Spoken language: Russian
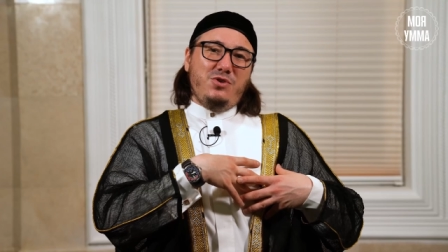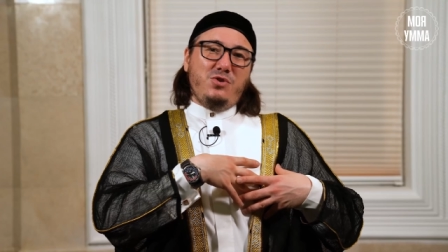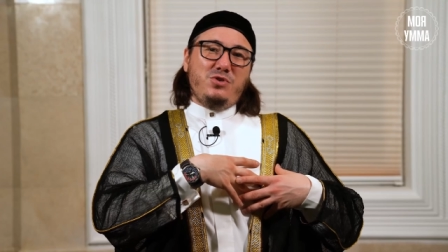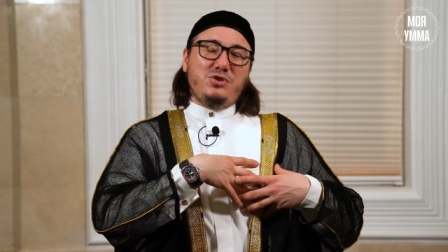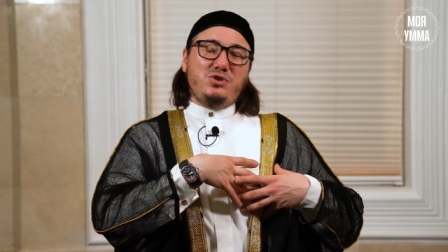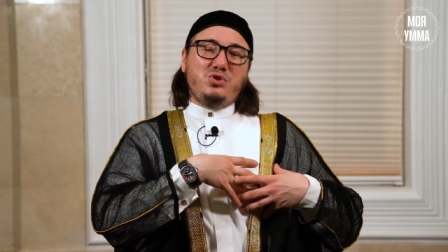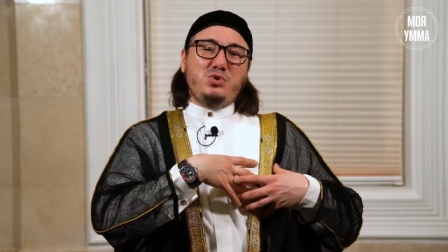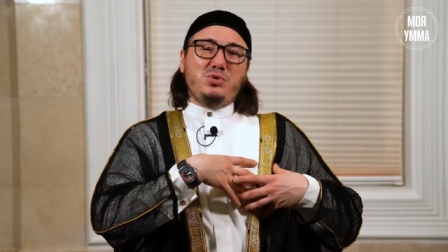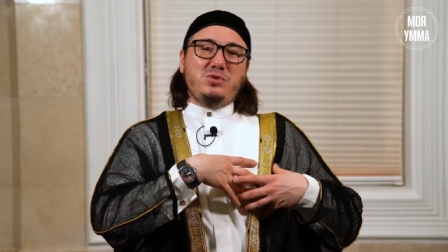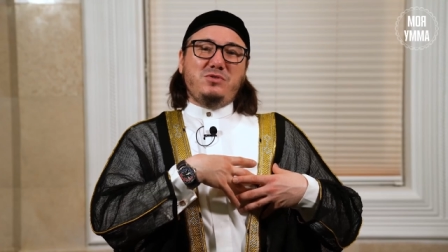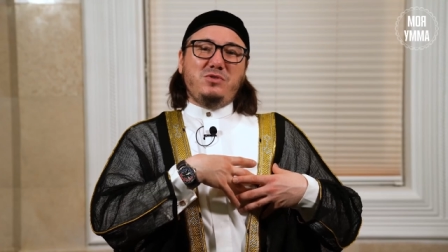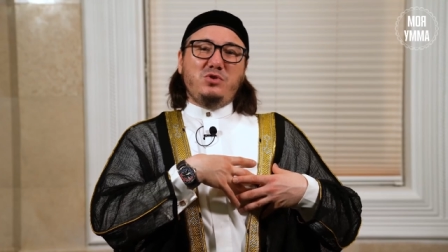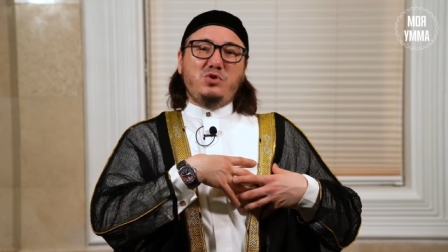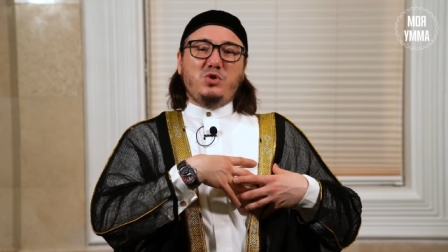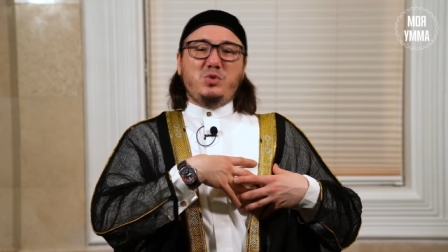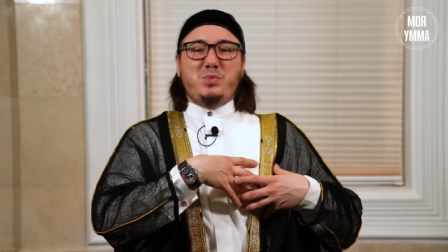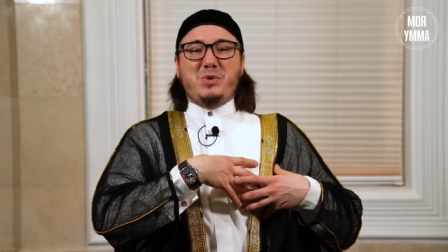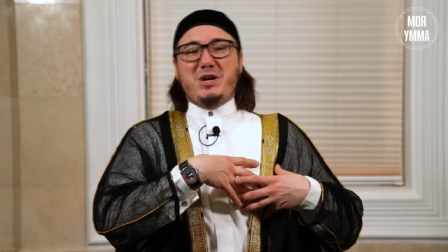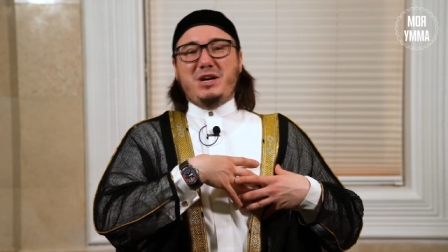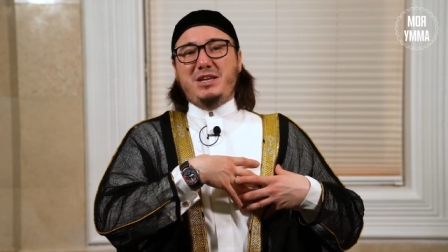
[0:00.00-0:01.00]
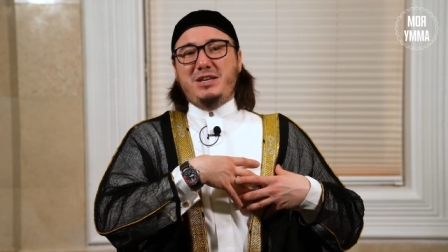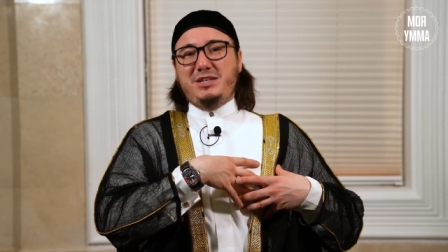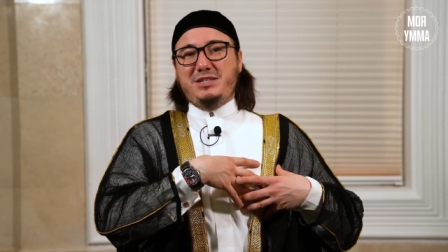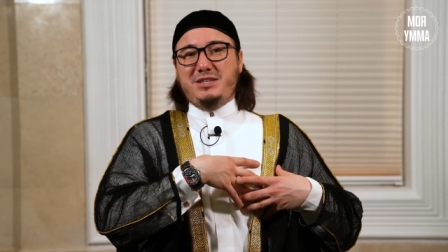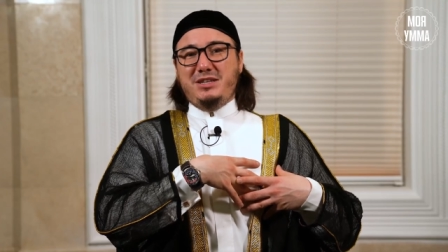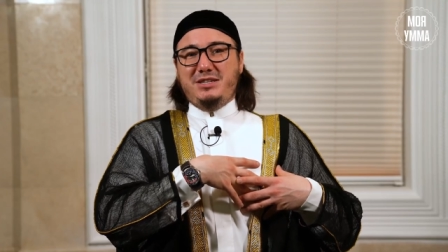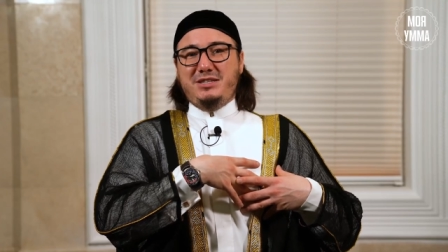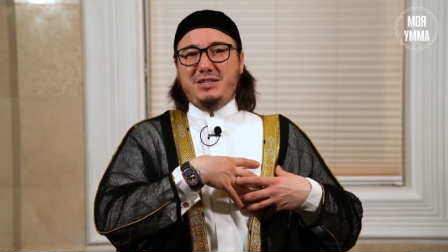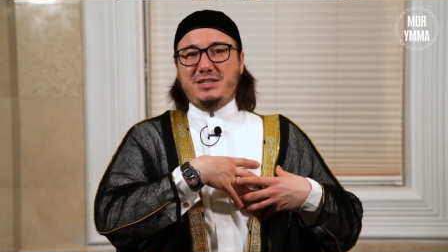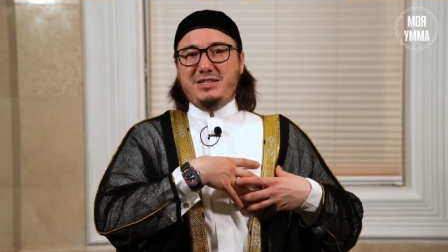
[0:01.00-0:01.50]
Он чувствует успокоение
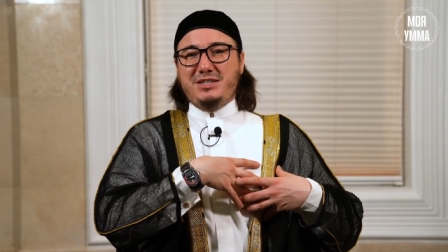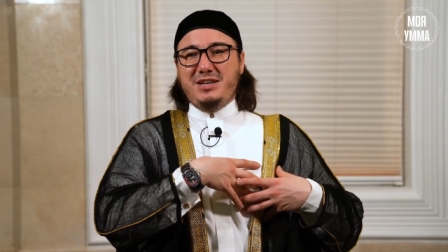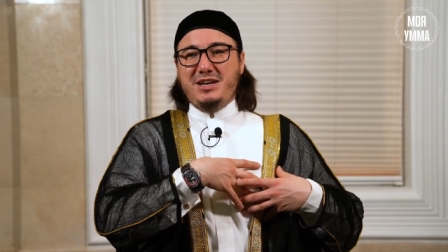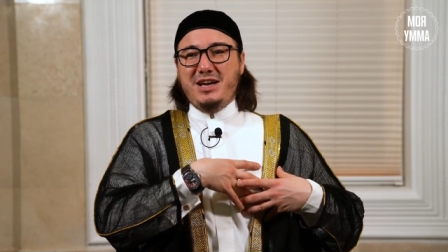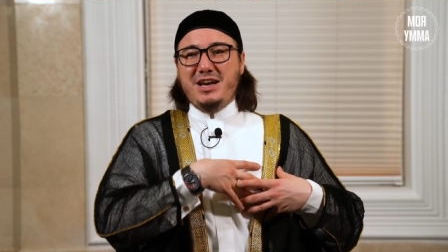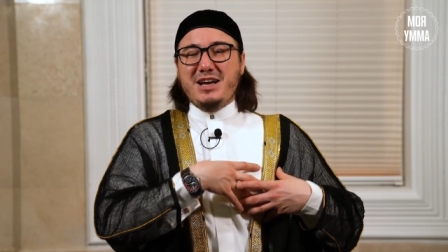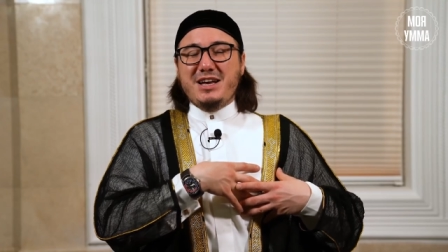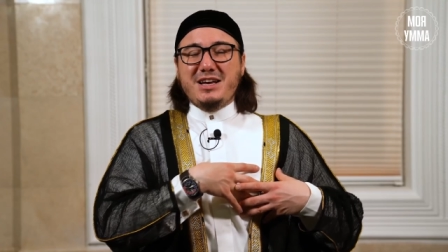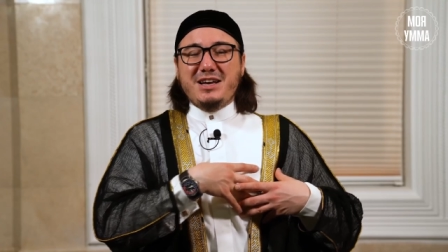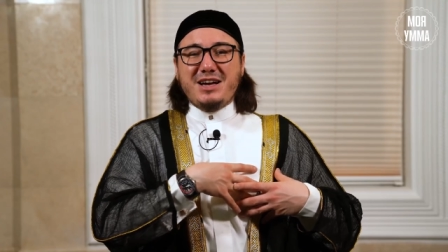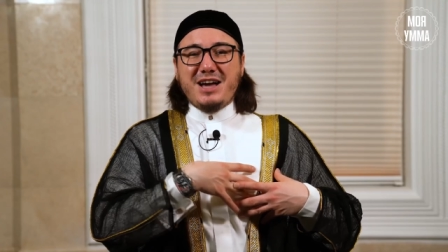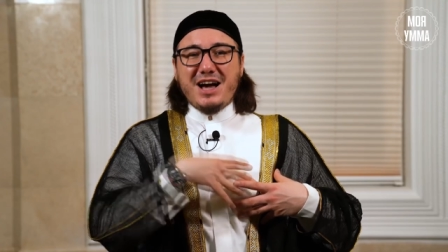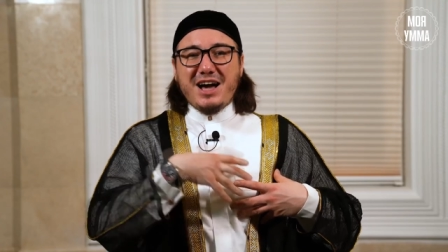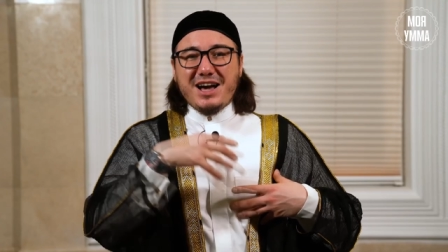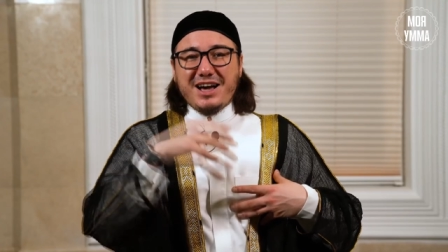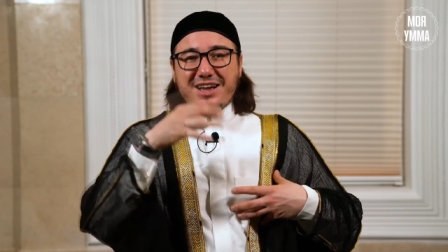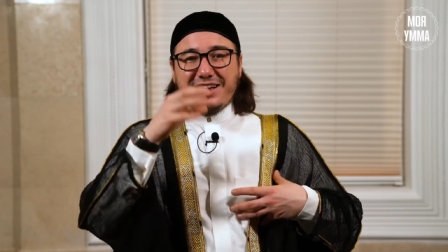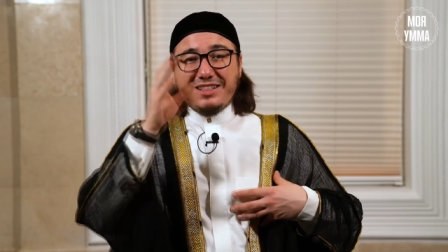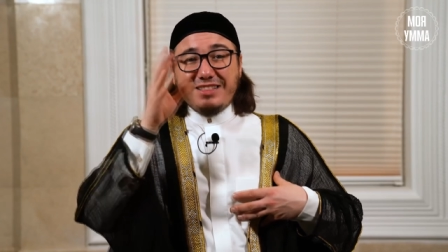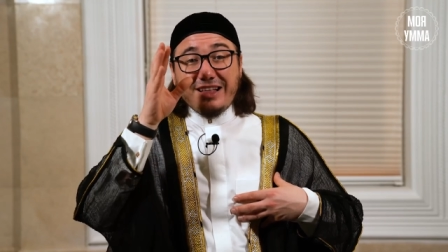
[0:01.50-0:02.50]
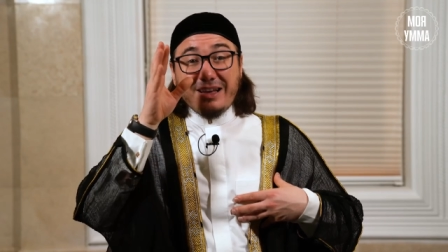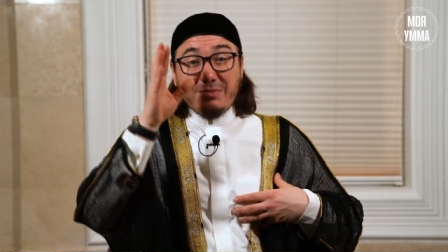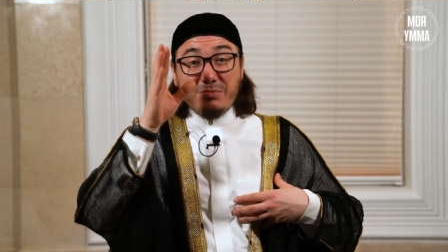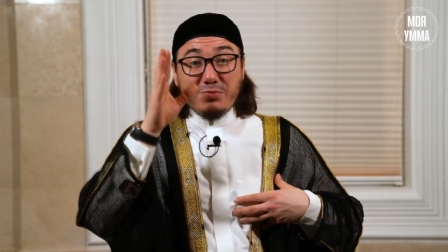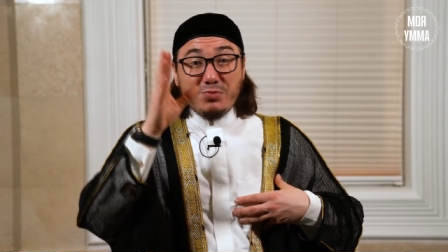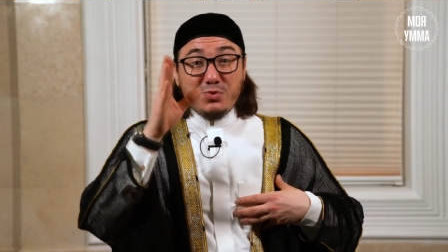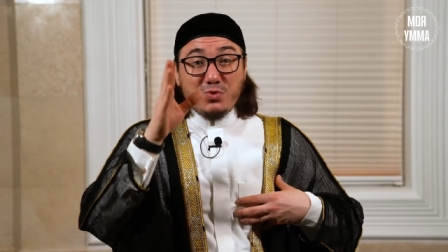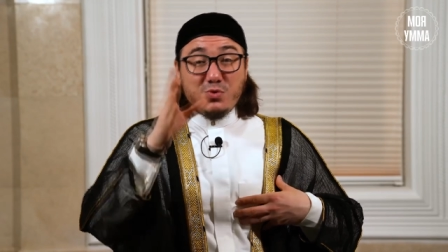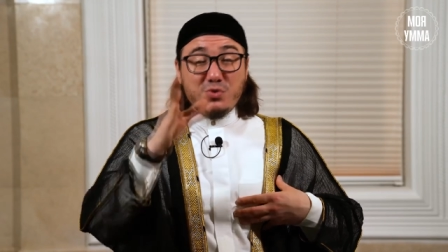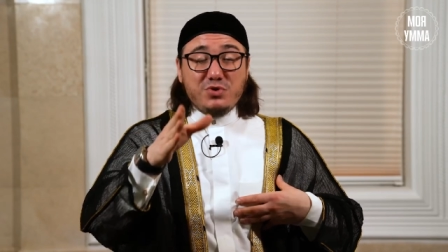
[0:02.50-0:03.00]
сердец. Как
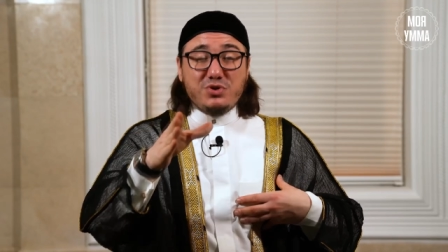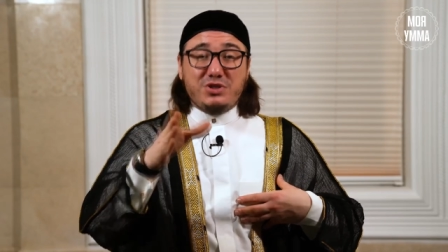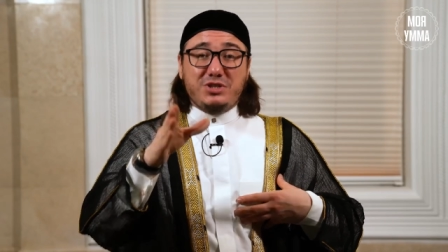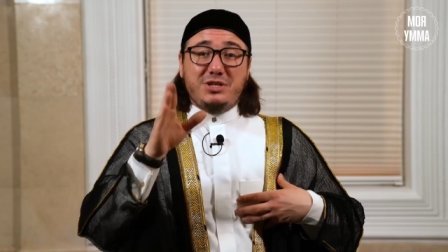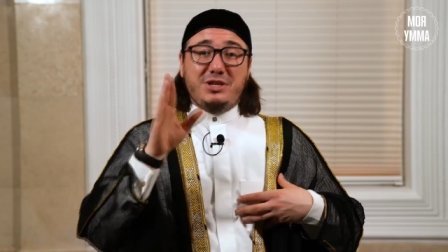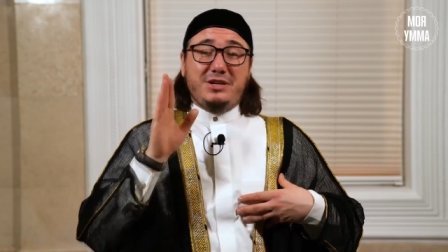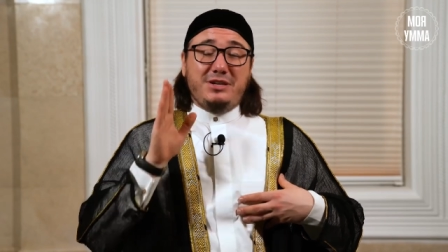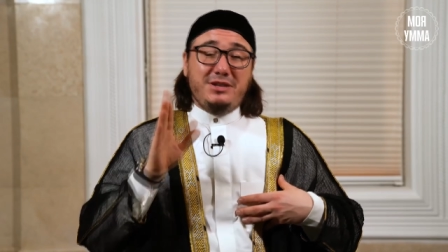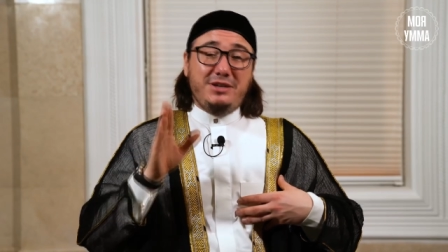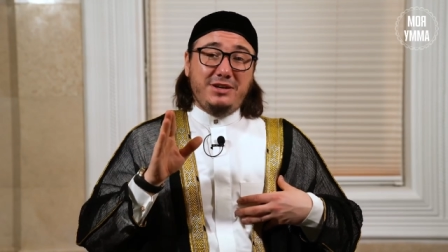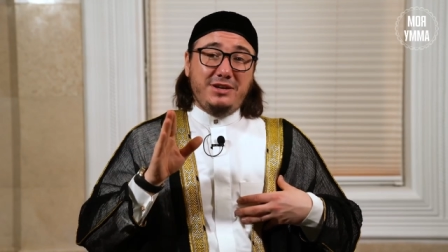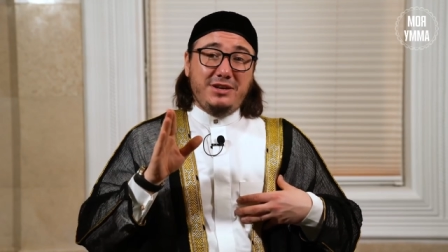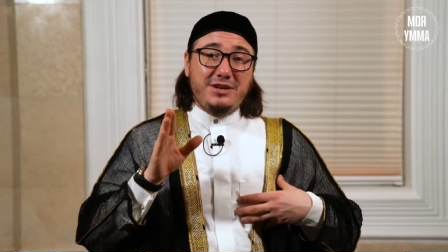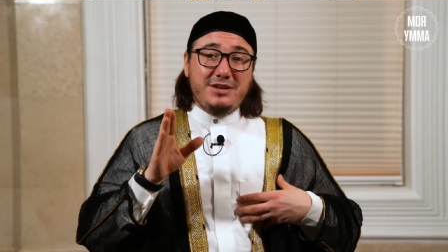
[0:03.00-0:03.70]
нам нужно,